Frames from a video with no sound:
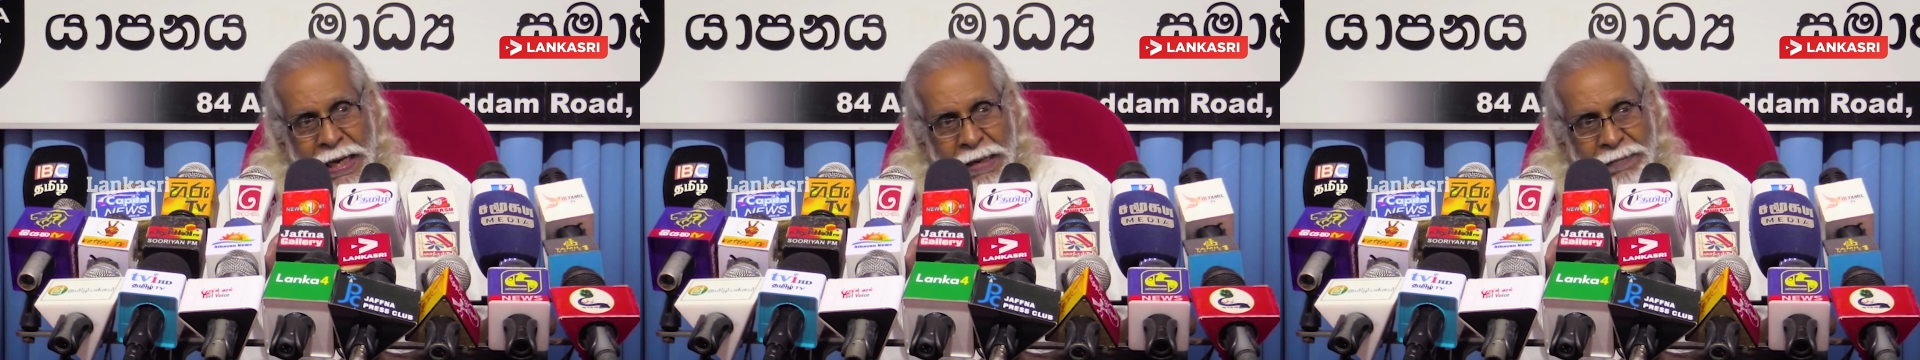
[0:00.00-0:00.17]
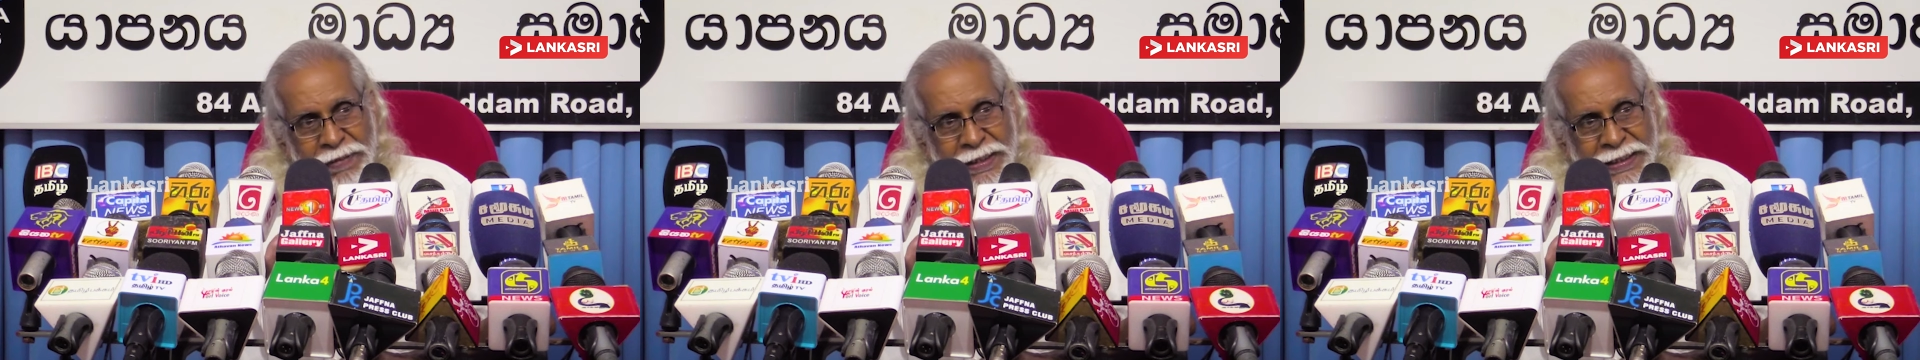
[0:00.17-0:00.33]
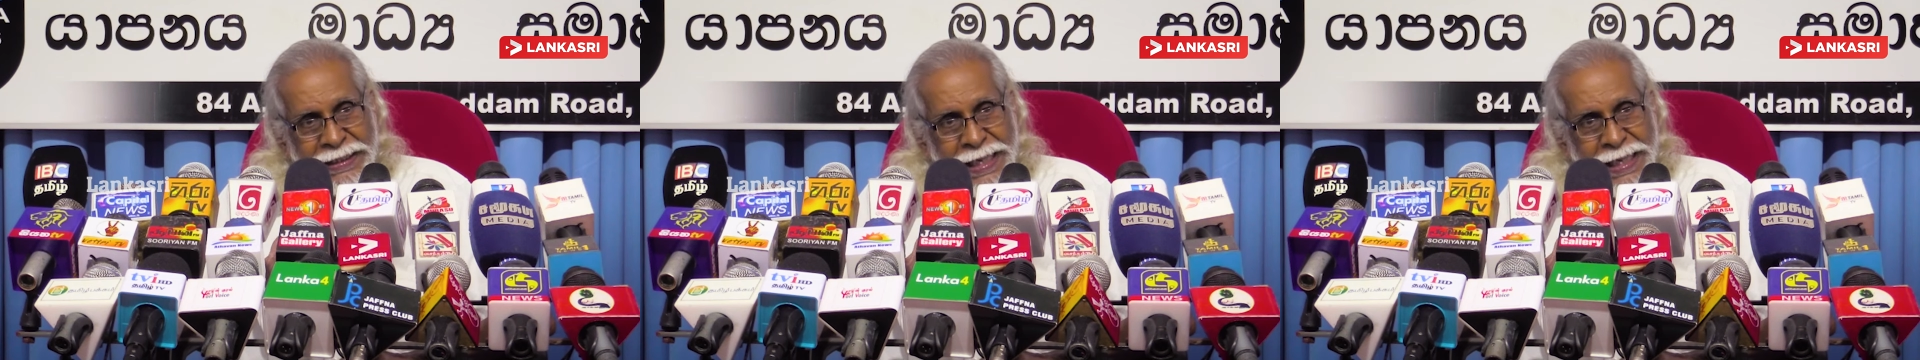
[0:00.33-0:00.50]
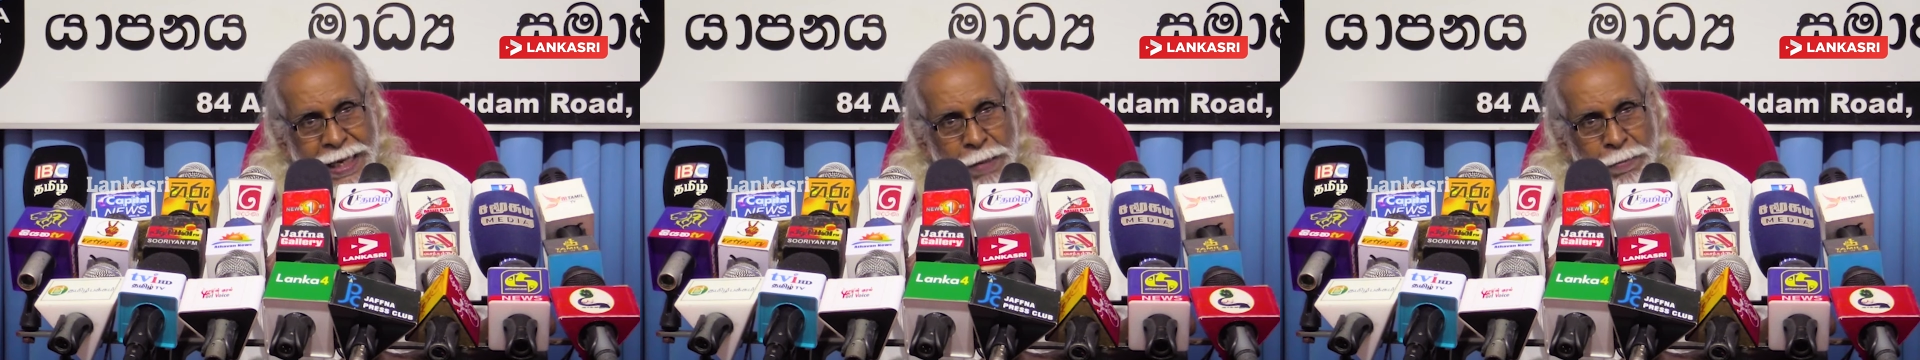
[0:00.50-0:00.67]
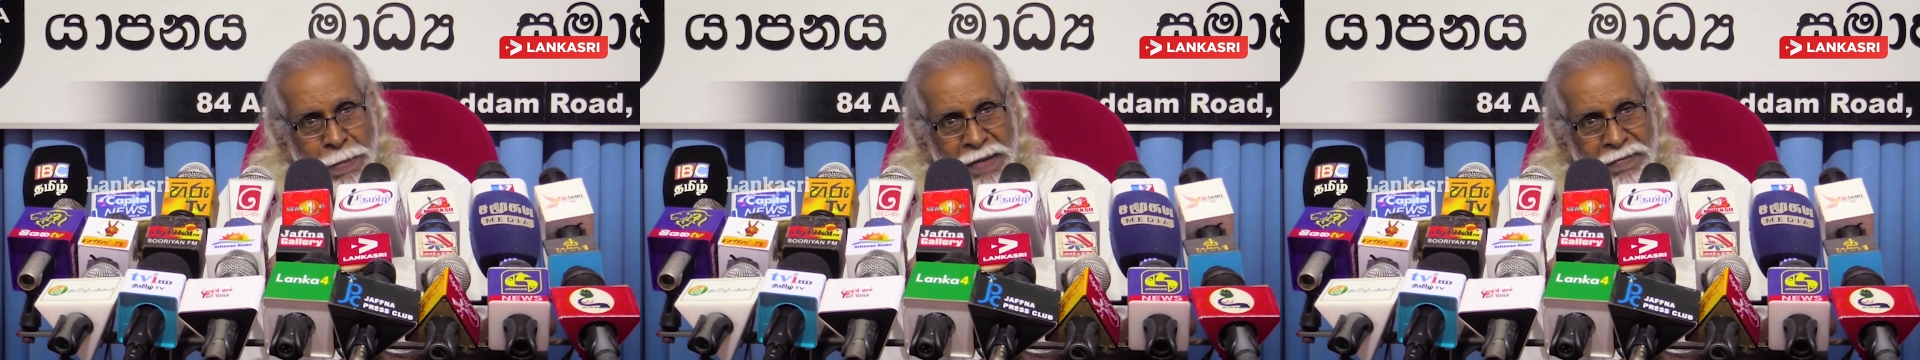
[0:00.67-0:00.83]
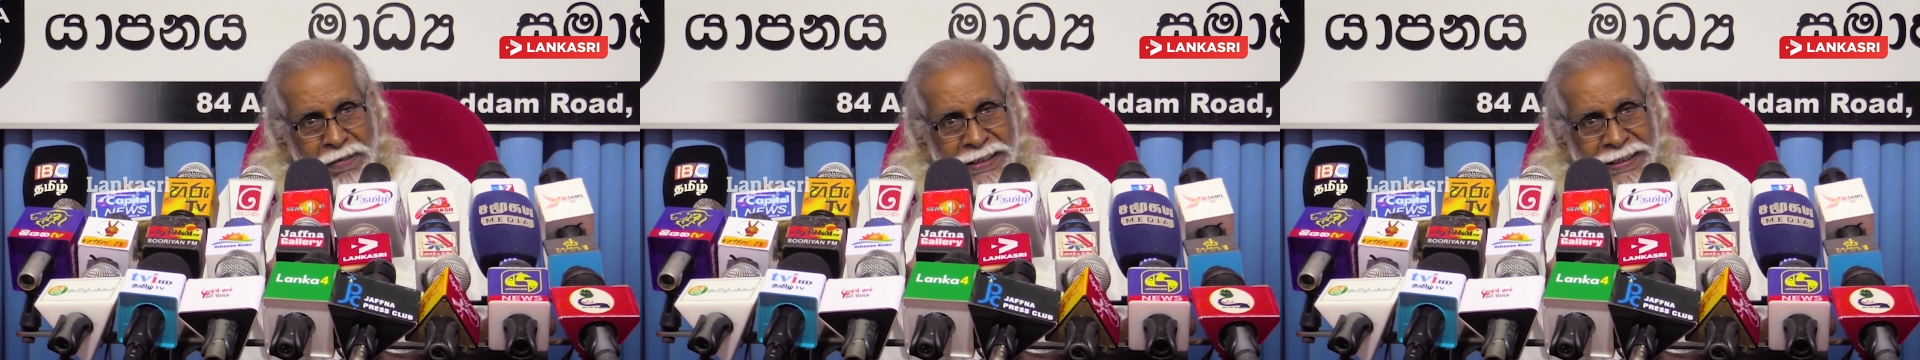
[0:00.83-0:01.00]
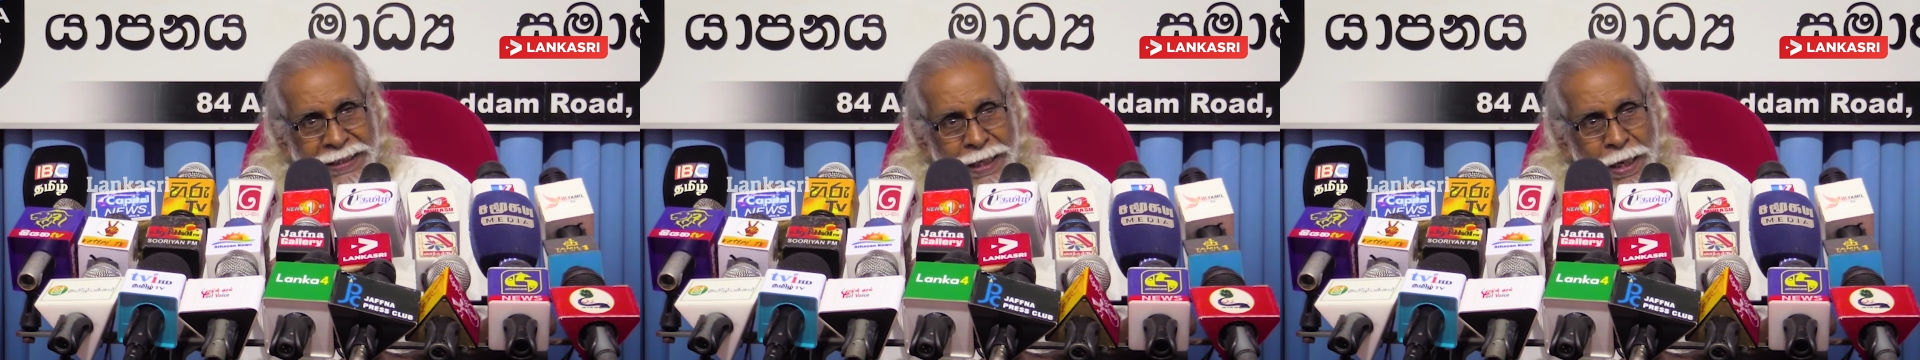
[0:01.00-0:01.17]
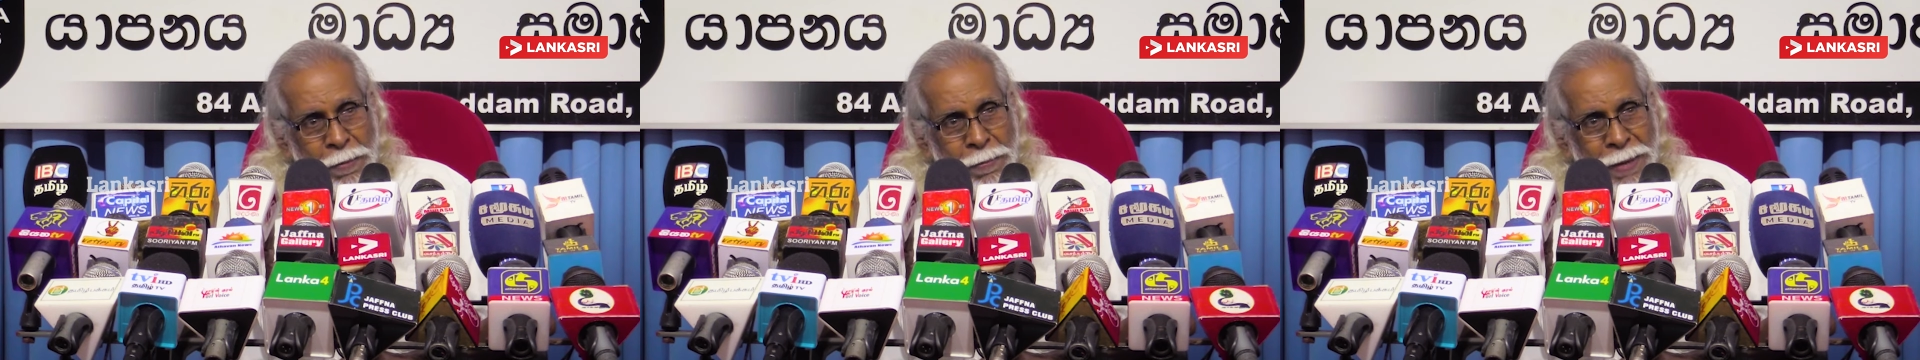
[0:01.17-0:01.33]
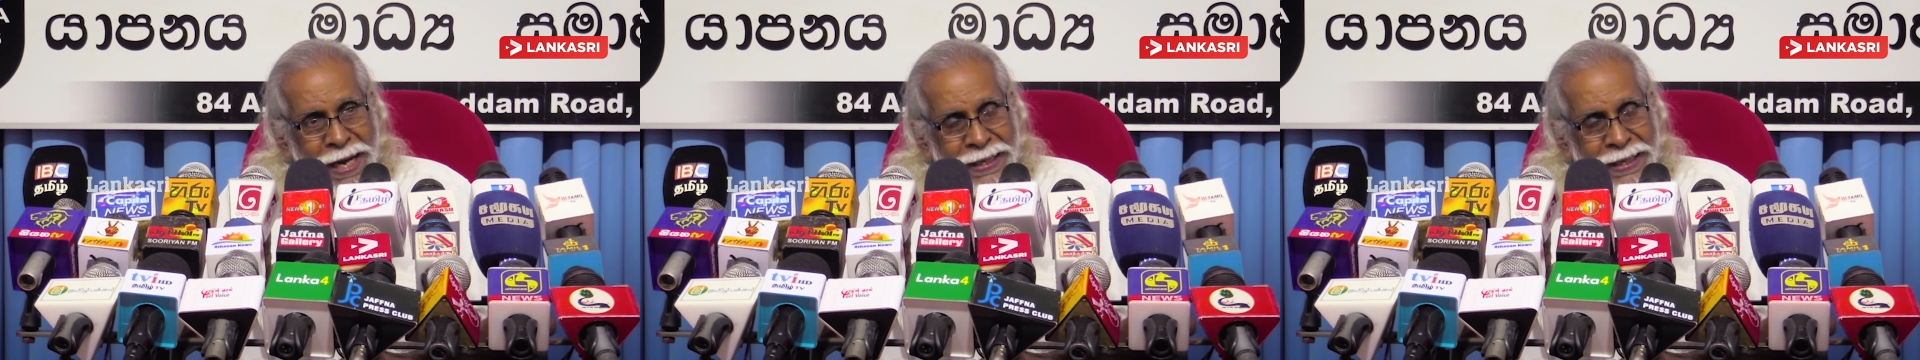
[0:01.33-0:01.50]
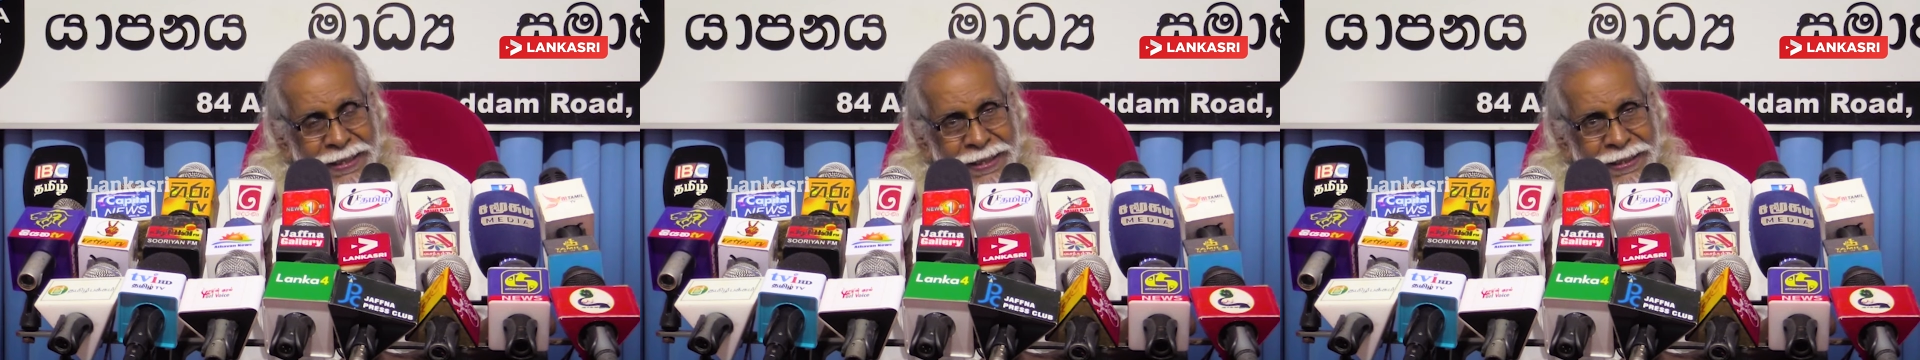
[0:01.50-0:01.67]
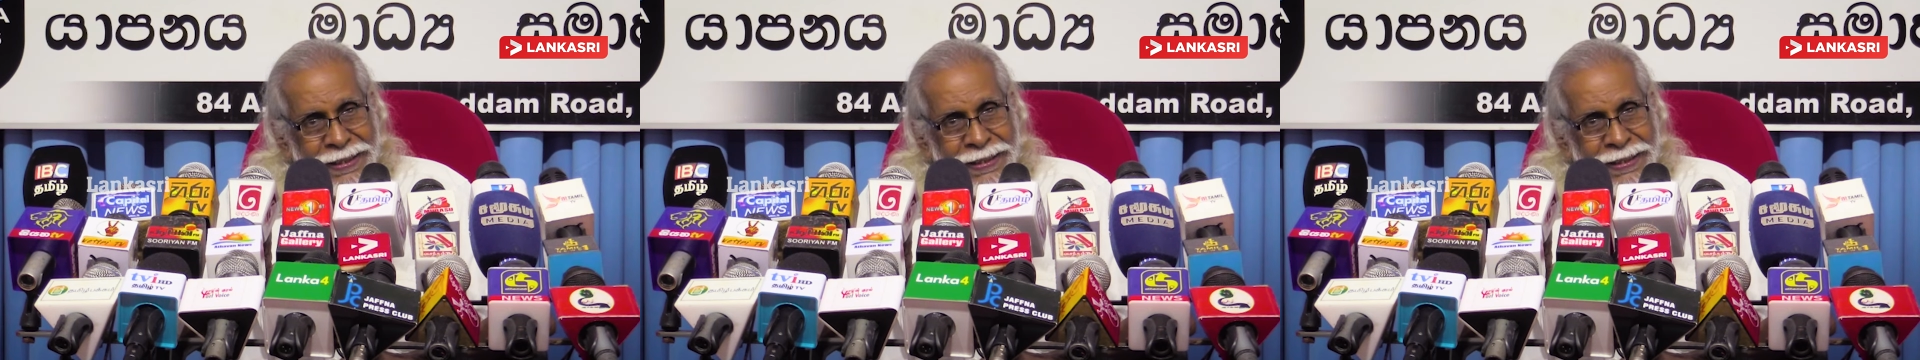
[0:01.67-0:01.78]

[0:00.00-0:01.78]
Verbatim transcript: அவசரம் அவசரமாக